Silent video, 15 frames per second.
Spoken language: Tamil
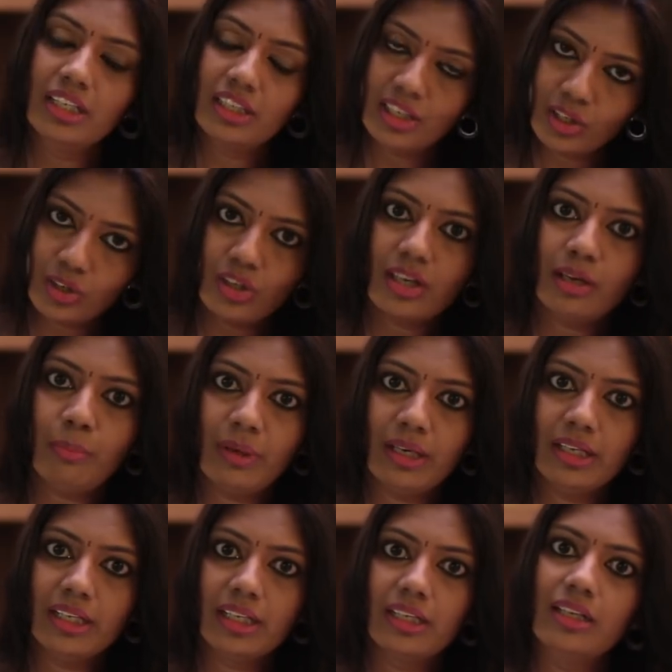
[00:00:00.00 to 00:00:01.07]
இது ரெகுலராக
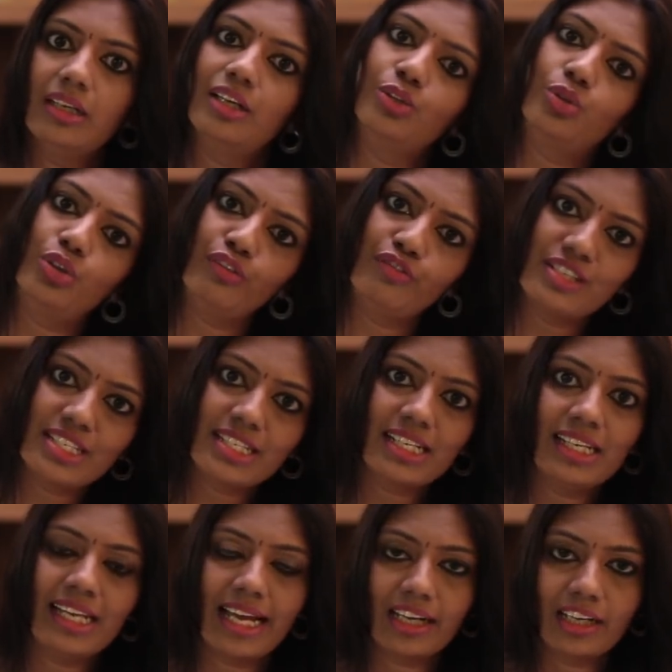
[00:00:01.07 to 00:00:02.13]
பண்ணிக்கிட்டு அது கூட
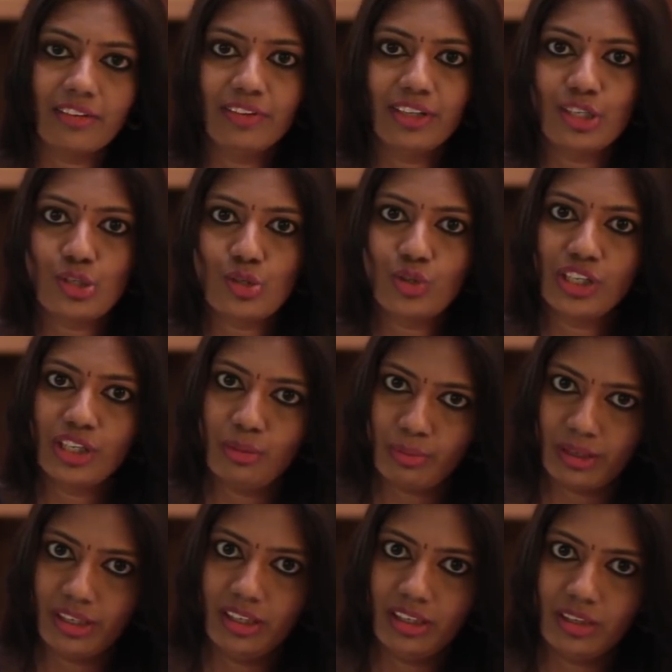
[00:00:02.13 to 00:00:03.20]
ஃபிசிக்கல் ஆக்டிவிட்டீஸும்
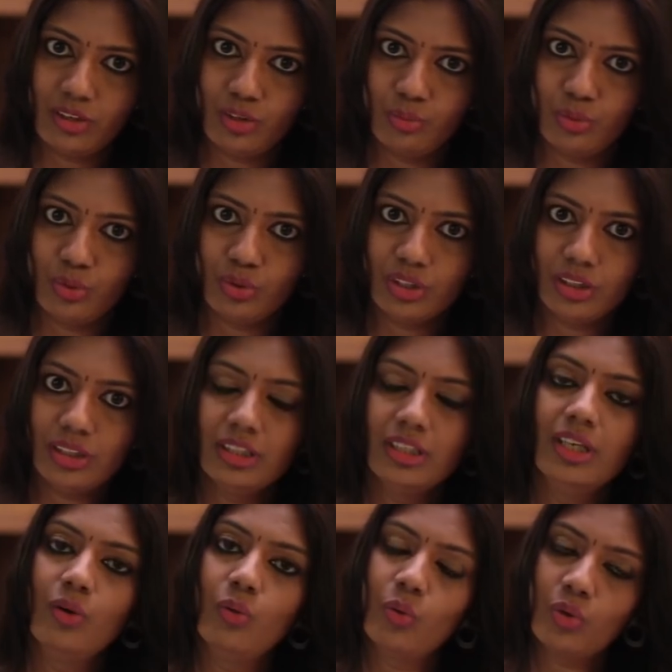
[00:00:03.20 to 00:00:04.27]
நீங்கள் பண்ணிகிட்டு இருக்கும்பொழுது
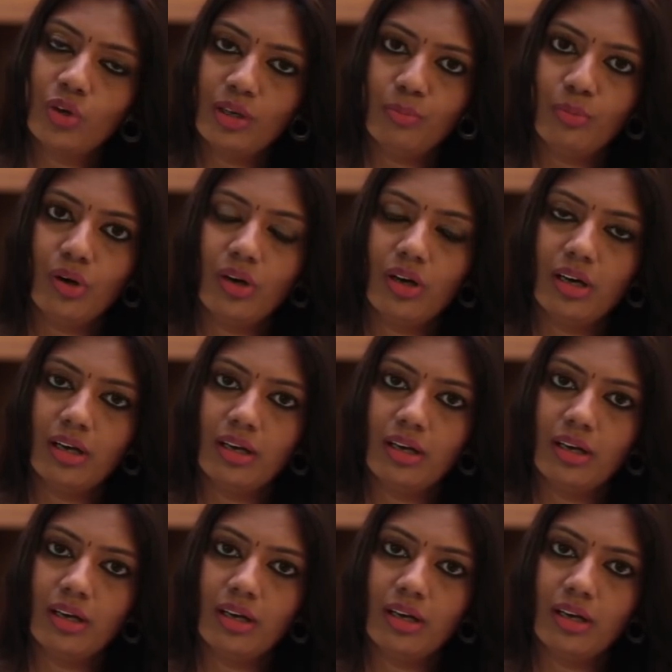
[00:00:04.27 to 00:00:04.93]
உங்களோட பா